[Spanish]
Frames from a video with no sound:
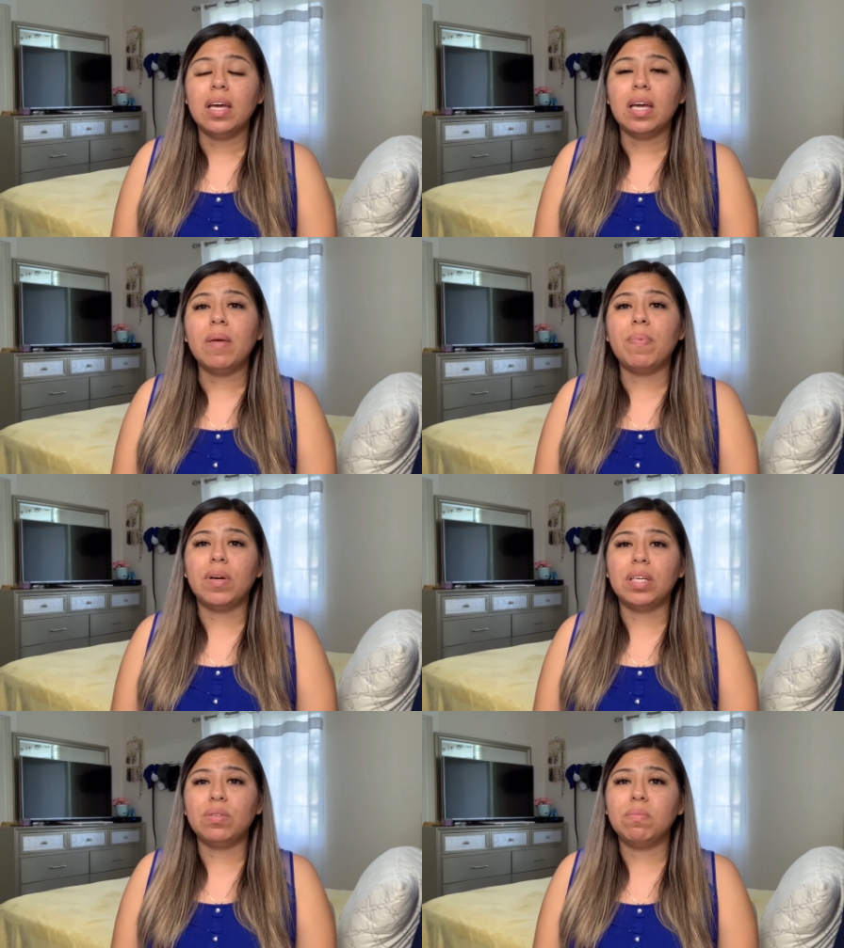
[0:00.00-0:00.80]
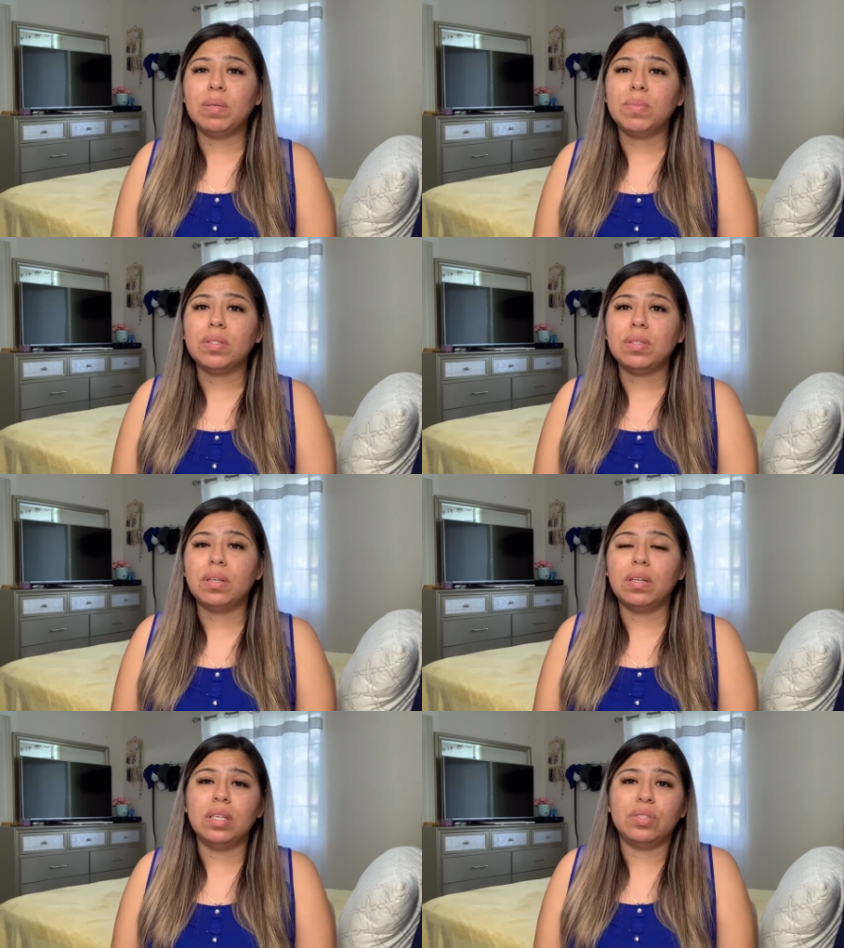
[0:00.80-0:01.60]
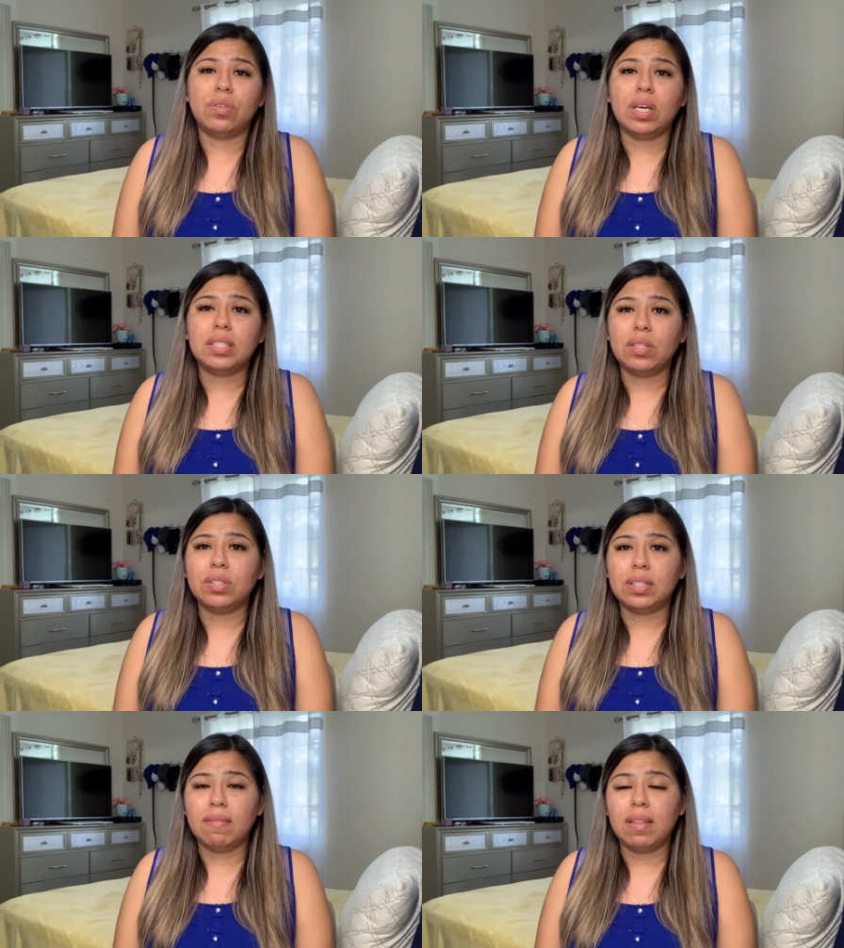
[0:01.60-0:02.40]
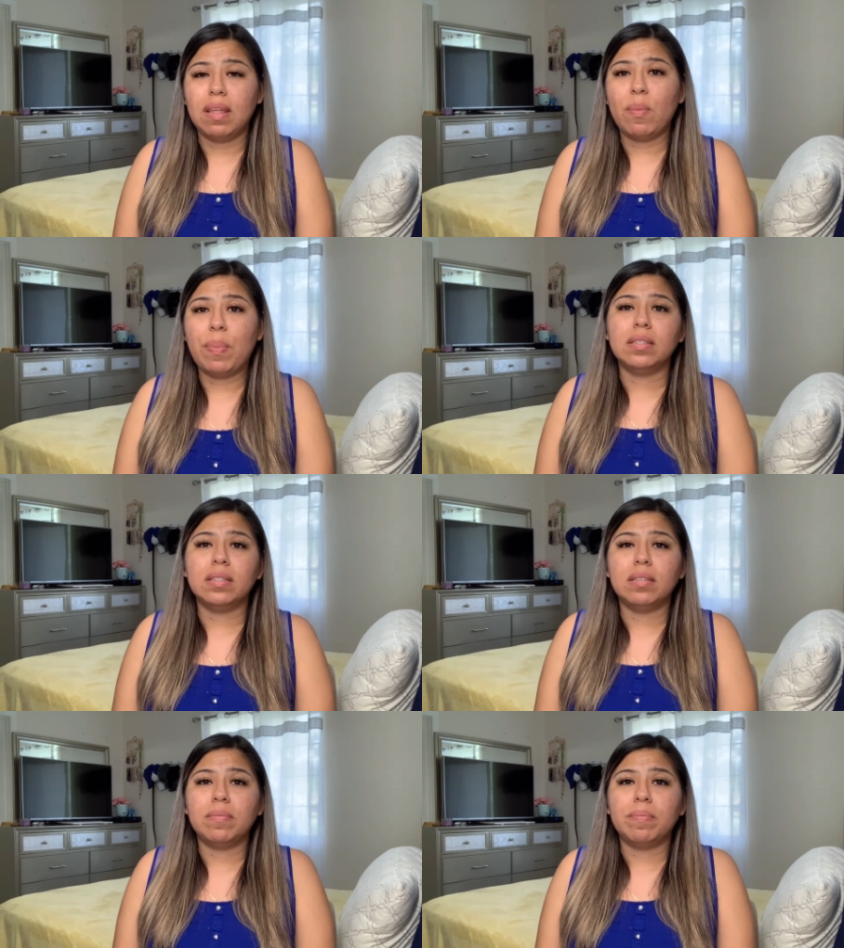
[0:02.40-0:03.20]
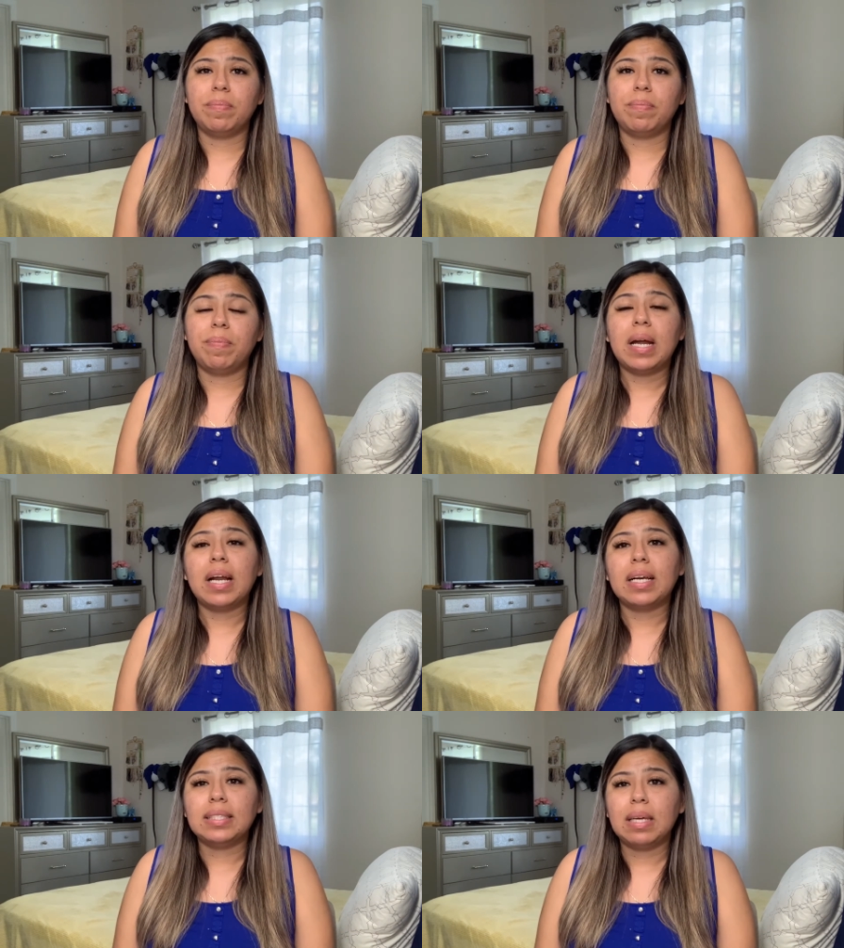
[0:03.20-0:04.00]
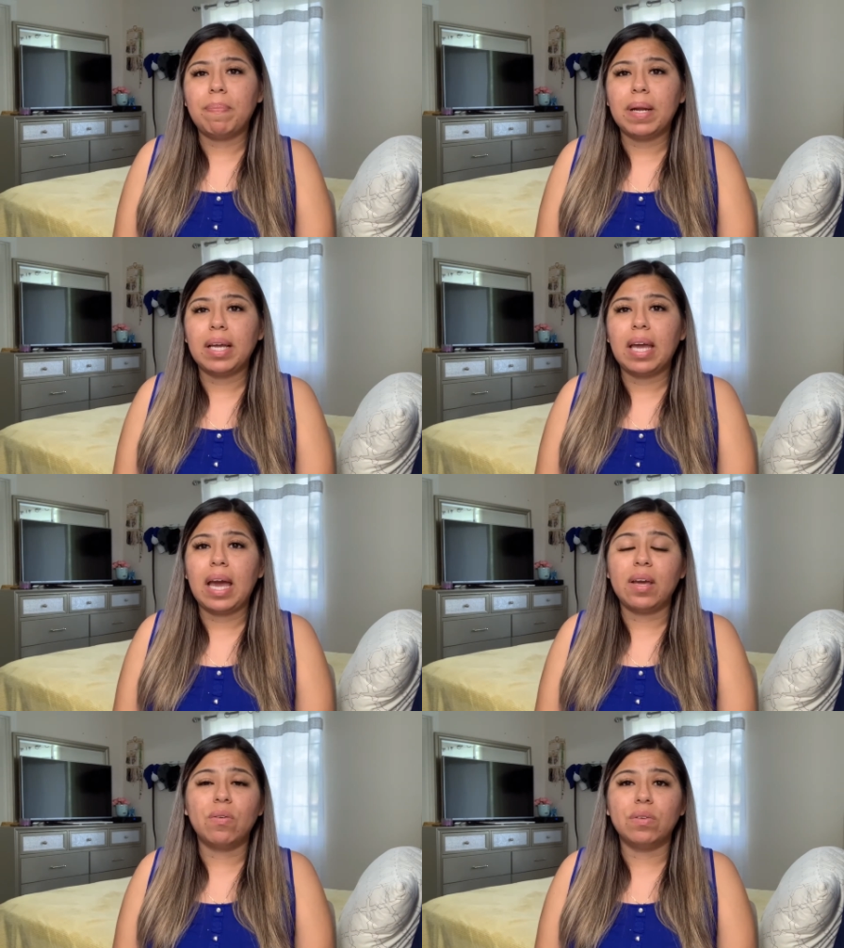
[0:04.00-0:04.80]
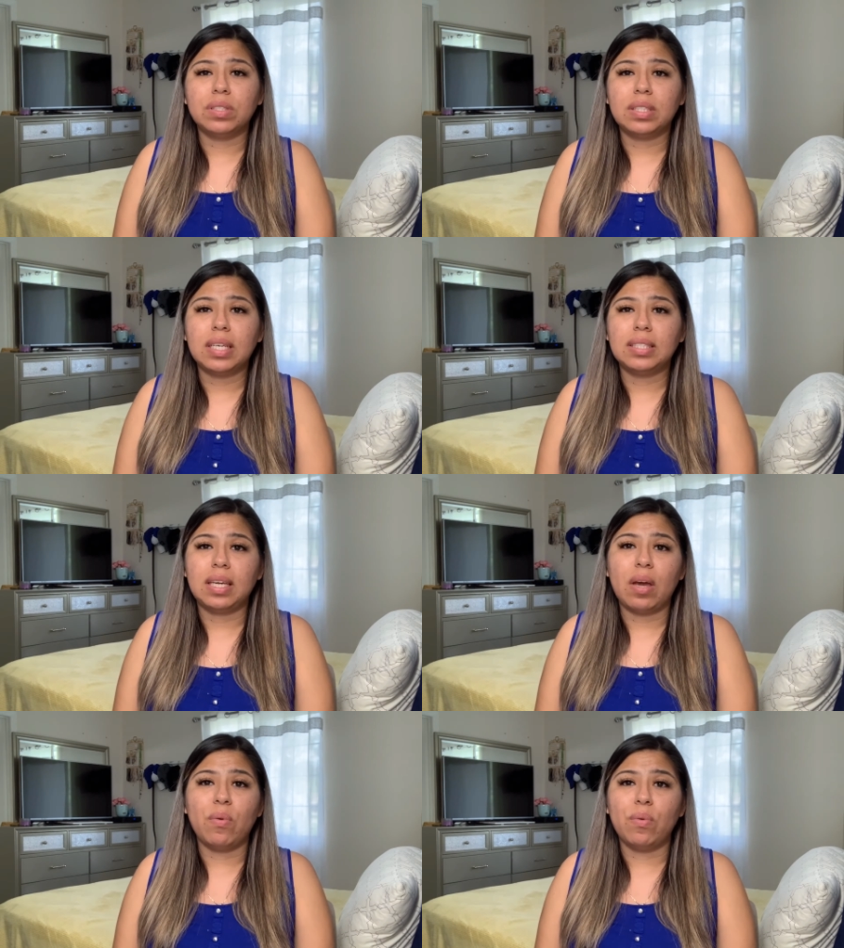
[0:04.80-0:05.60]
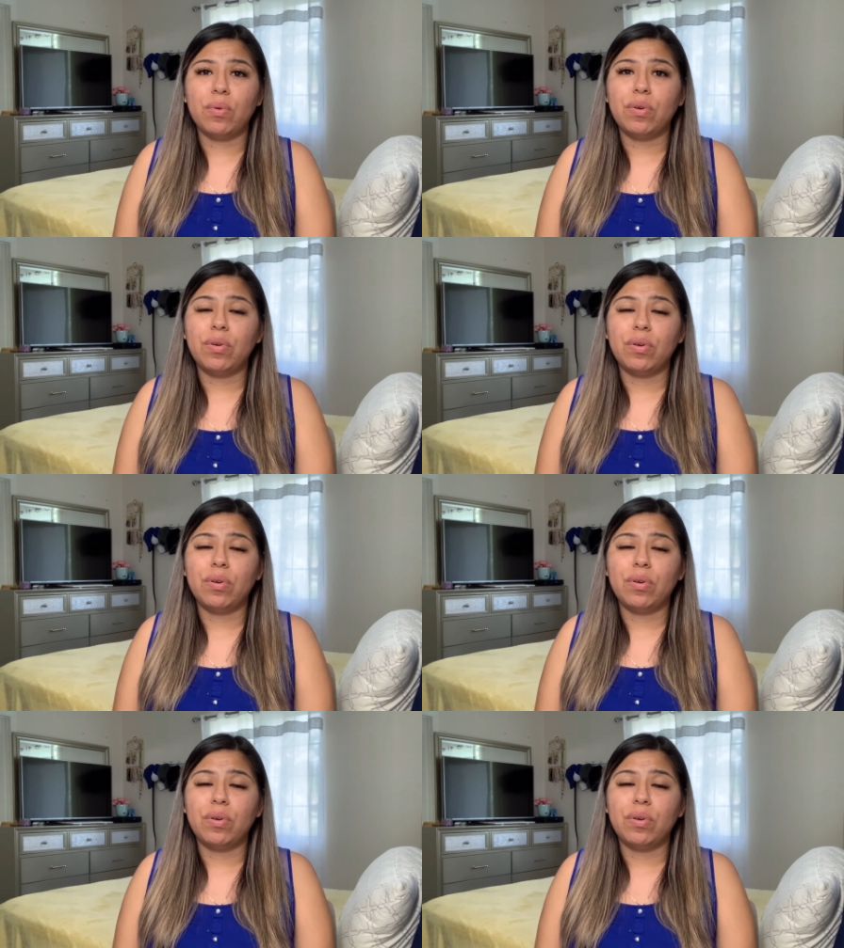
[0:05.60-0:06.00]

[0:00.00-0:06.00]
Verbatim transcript: Y por eso mismo estoy haciendo este video, para que sepan que hay cosas que uno